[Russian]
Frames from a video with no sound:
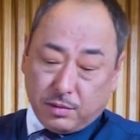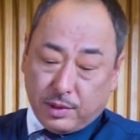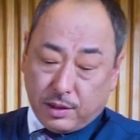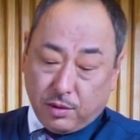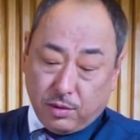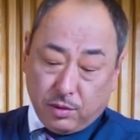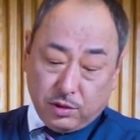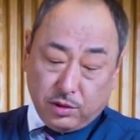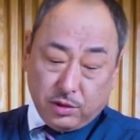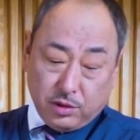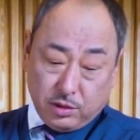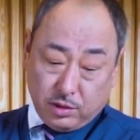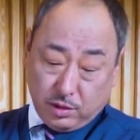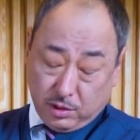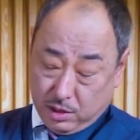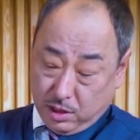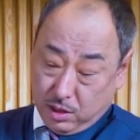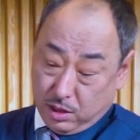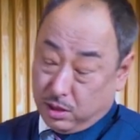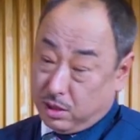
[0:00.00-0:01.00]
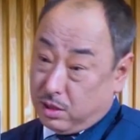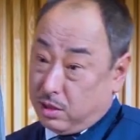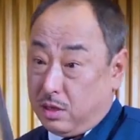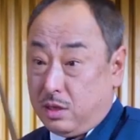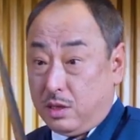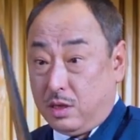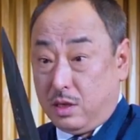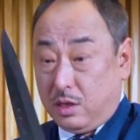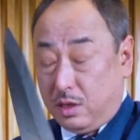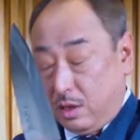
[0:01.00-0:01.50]
Чаще всего шефы для
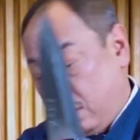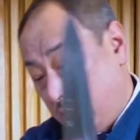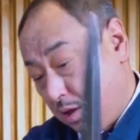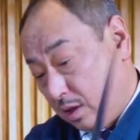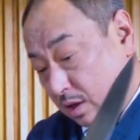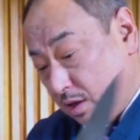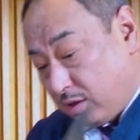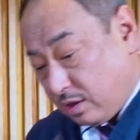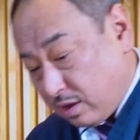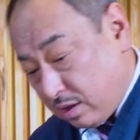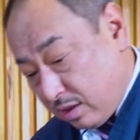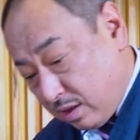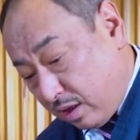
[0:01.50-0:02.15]
разделки рыбы